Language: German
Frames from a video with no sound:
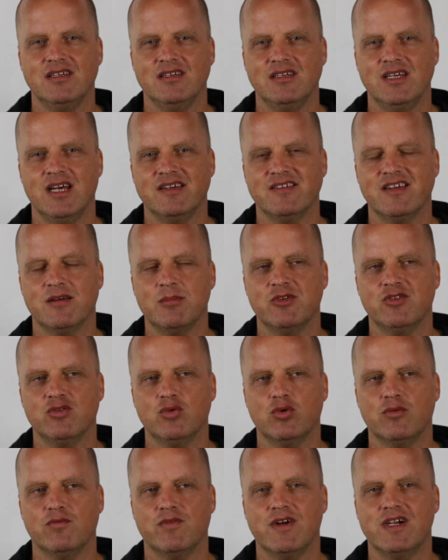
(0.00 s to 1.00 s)
ja, ich sag mal
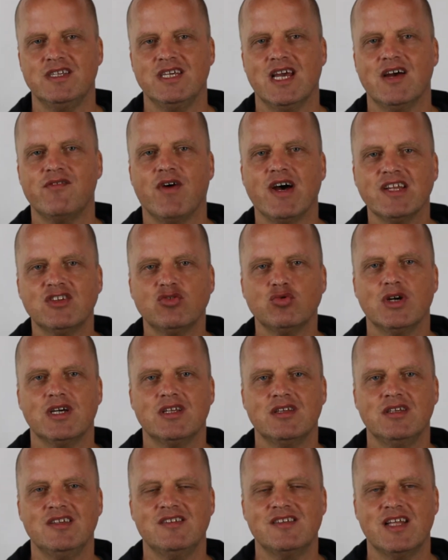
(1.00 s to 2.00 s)
so, weil die Erwartung
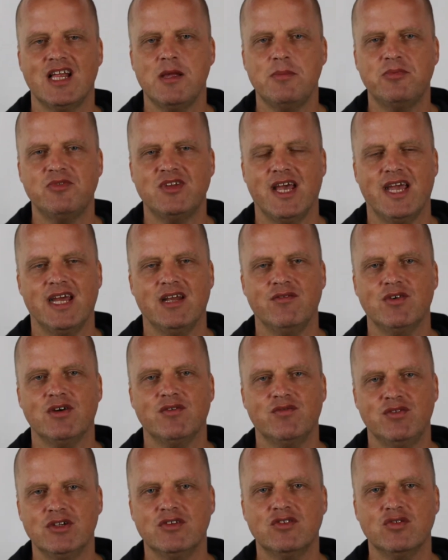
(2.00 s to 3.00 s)
an dich selbst einfach
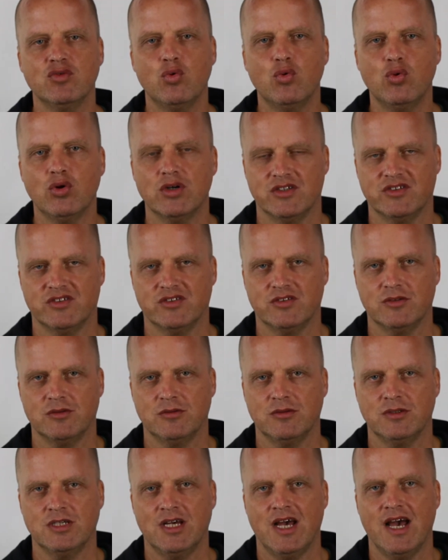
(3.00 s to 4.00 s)
viel zu hoch ist.
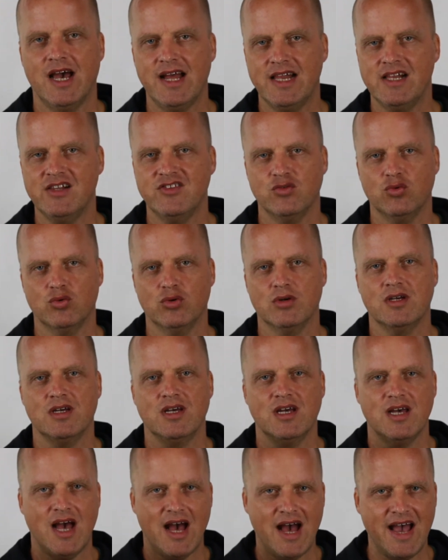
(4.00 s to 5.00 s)
Also,
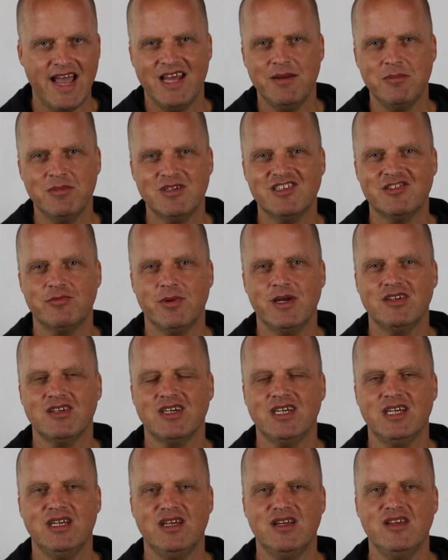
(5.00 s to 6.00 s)
ein bis zwei
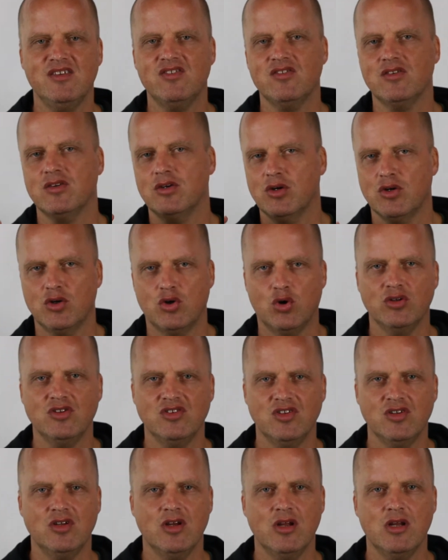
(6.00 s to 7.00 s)
Trainings
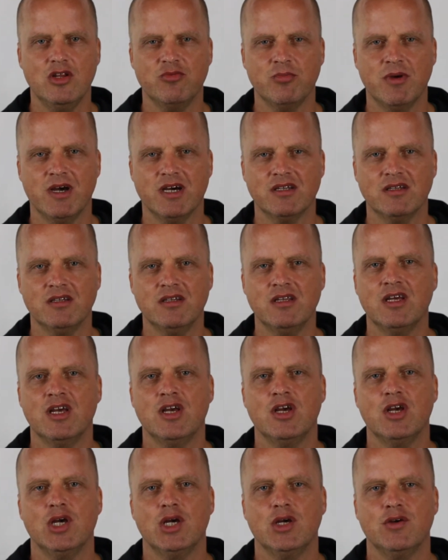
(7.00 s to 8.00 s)
kontinuierlich machen,
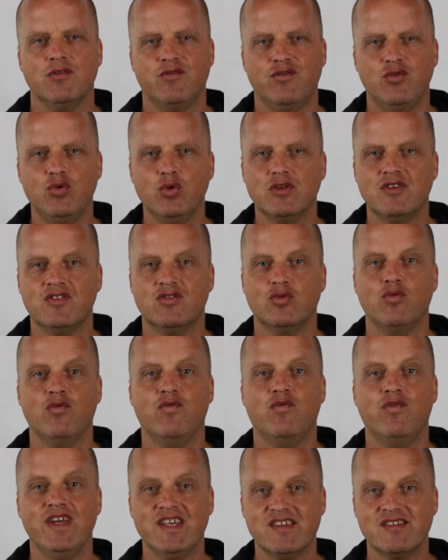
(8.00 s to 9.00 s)
führt
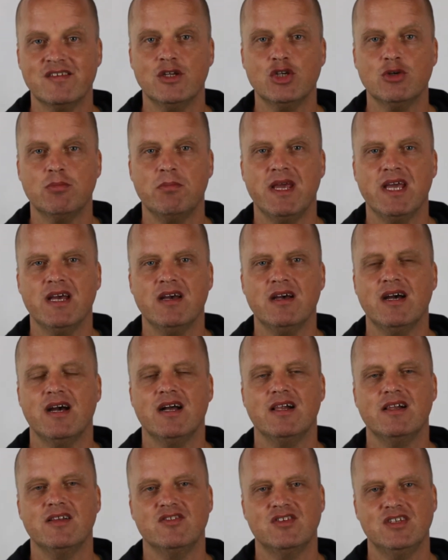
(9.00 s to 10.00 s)
zu wesentlich mehr,
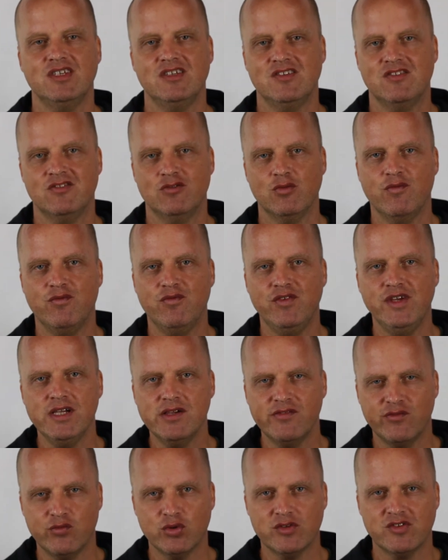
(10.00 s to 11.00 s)
als sich zu
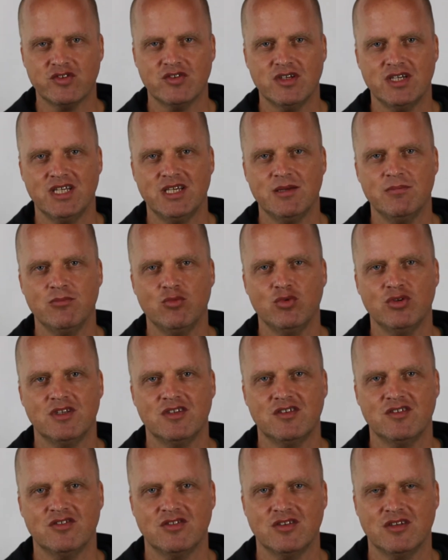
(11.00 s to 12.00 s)
viel vorzunehmen und
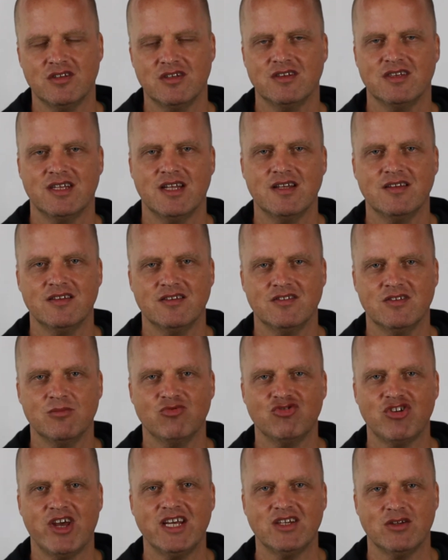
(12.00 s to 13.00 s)
es dann
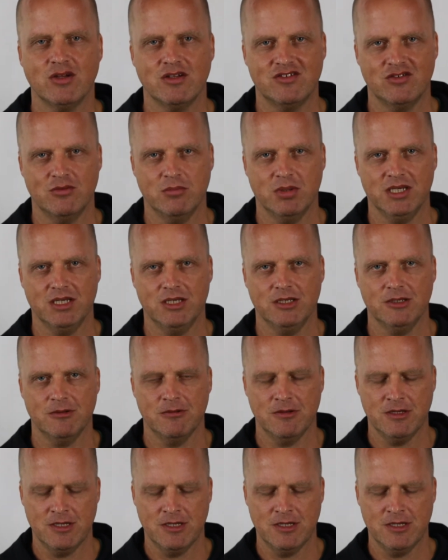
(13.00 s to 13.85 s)
zum Scheitern zu bringen.